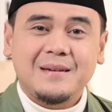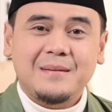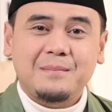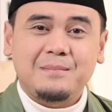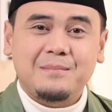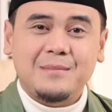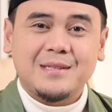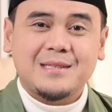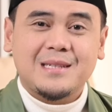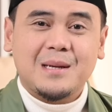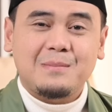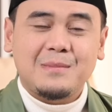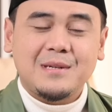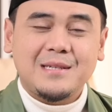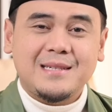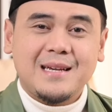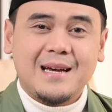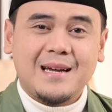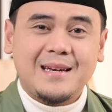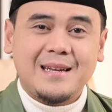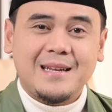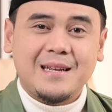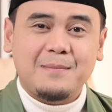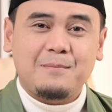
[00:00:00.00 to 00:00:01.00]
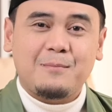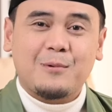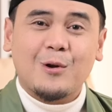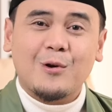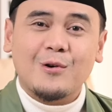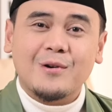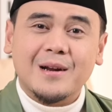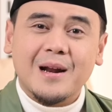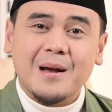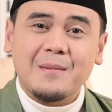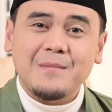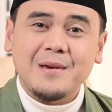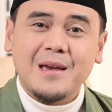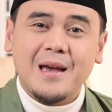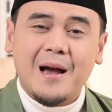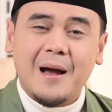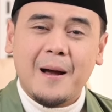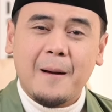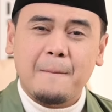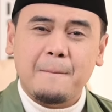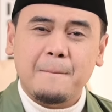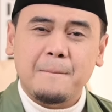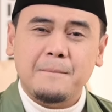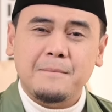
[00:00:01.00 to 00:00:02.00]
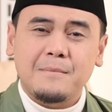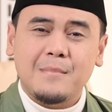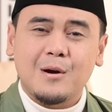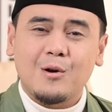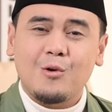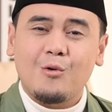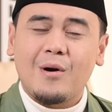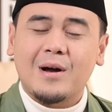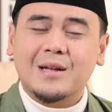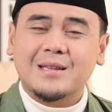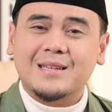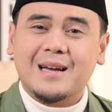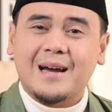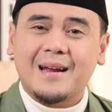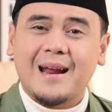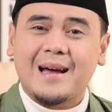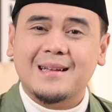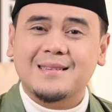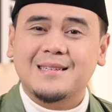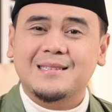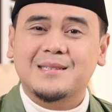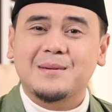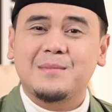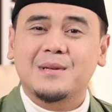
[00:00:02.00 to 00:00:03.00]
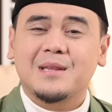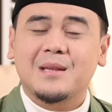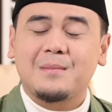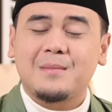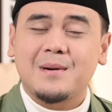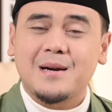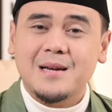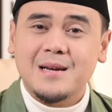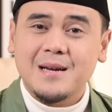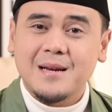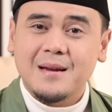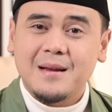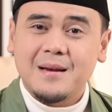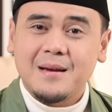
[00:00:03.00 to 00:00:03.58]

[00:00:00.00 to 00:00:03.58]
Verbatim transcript: bisa menjadi program yang menguatkan hati teman-teman,